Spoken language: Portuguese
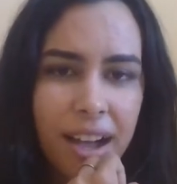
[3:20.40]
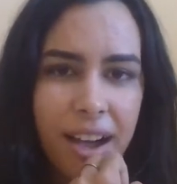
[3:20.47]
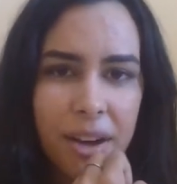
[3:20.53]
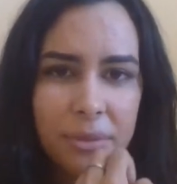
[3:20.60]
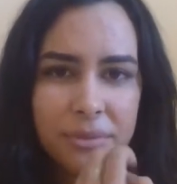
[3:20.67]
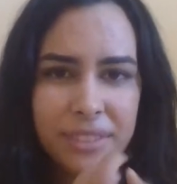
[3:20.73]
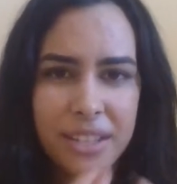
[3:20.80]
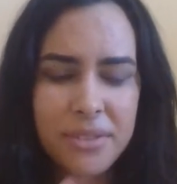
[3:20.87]
A
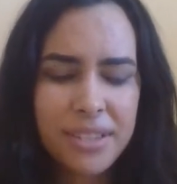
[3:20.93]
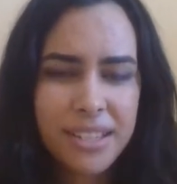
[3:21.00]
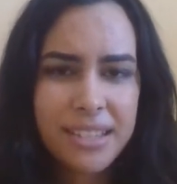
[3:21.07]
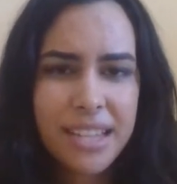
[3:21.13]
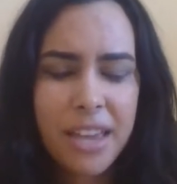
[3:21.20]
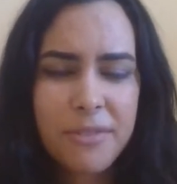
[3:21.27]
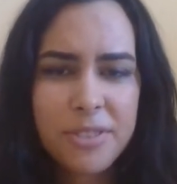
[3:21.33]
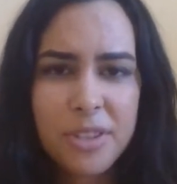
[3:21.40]
um Deus que
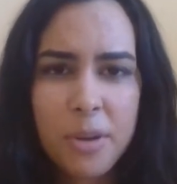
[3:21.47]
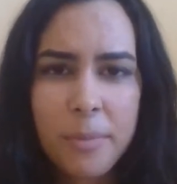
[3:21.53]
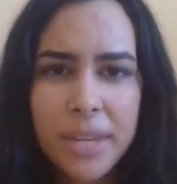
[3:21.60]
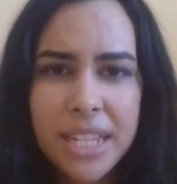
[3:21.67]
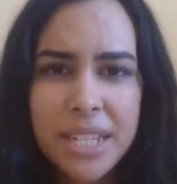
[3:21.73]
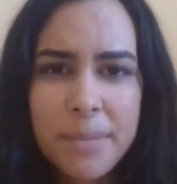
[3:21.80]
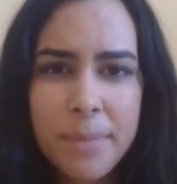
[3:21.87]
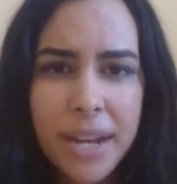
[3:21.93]
serve
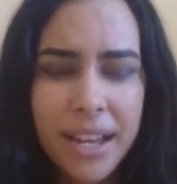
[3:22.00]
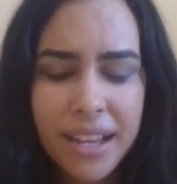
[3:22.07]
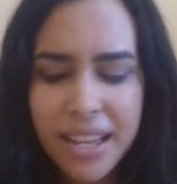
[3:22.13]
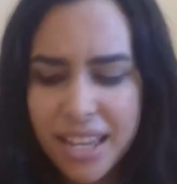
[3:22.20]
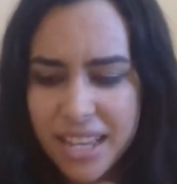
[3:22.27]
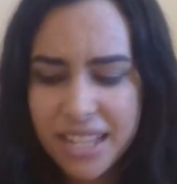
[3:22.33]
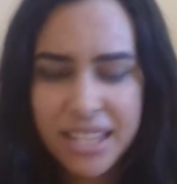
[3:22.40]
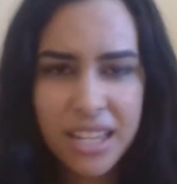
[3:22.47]
somente para
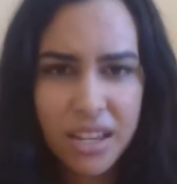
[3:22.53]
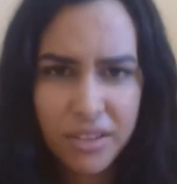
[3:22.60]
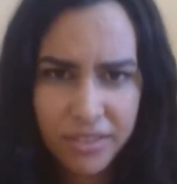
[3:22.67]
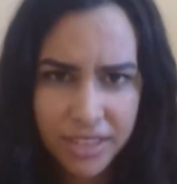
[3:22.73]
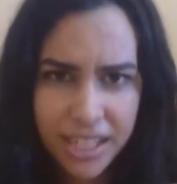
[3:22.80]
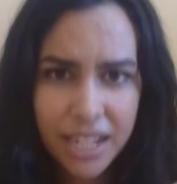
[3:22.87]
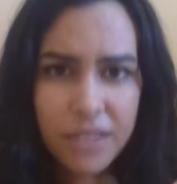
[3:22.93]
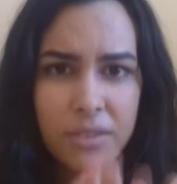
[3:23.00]

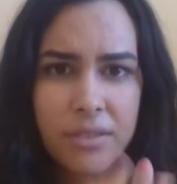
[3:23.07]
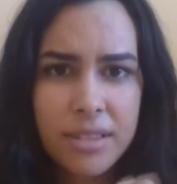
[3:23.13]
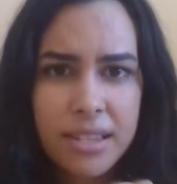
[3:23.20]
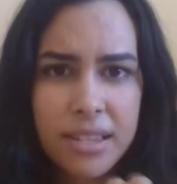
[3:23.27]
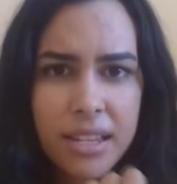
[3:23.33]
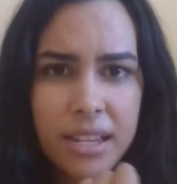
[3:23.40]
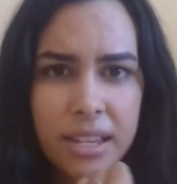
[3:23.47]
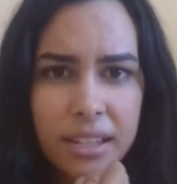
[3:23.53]
servir a
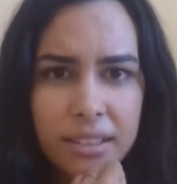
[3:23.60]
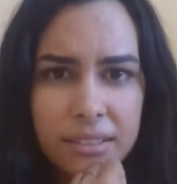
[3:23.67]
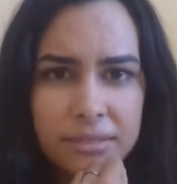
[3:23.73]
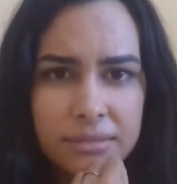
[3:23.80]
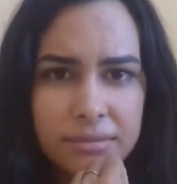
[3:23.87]
você?